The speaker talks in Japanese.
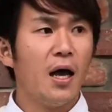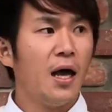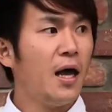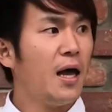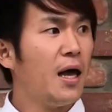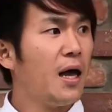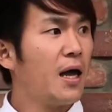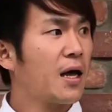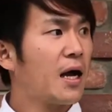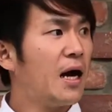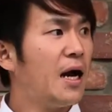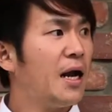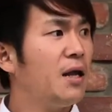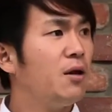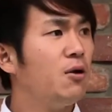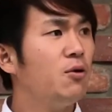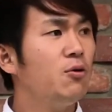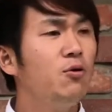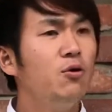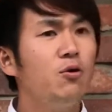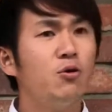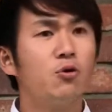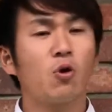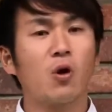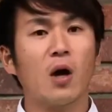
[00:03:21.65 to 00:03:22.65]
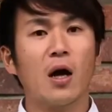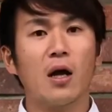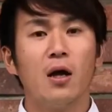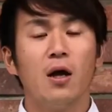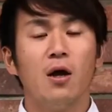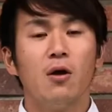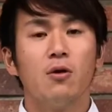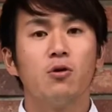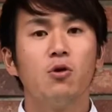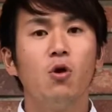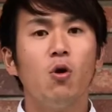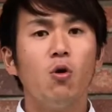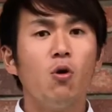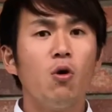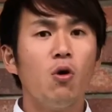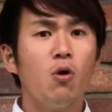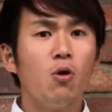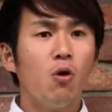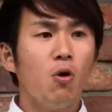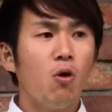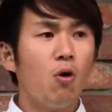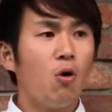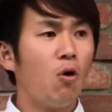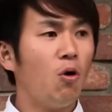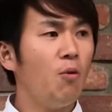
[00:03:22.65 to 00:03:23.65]
えー、カレーのルーとかどこ
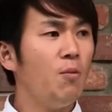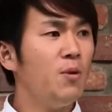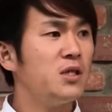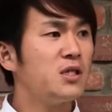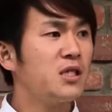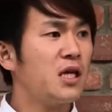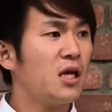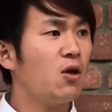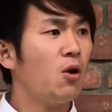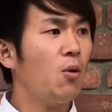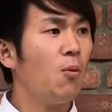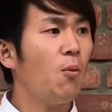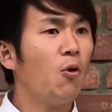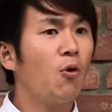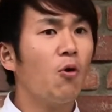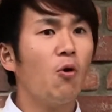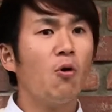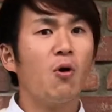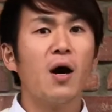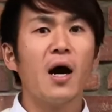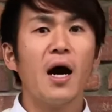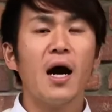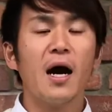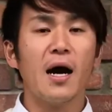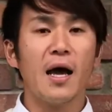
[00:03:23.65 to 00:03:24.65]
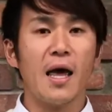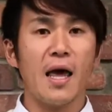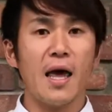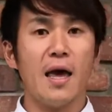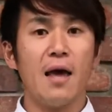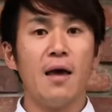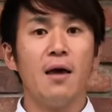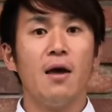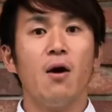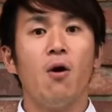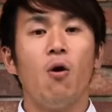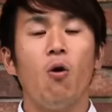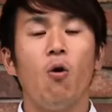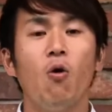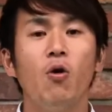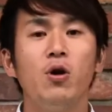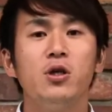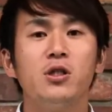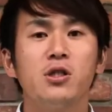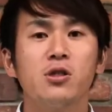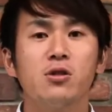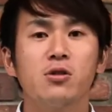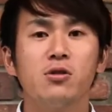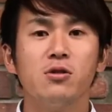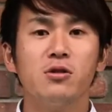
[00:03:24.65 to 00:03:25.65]
のお店のものが、えー、美味
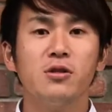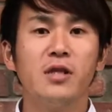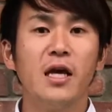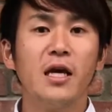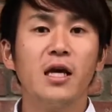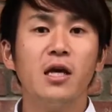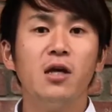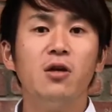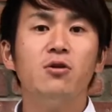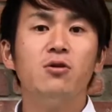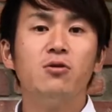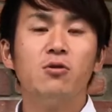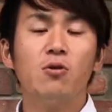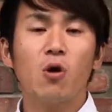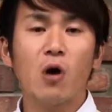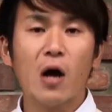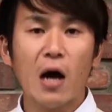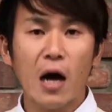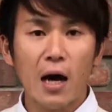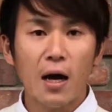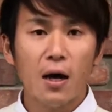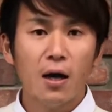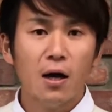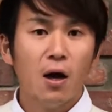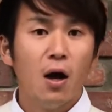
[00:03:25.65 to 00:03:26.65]
しくできるのか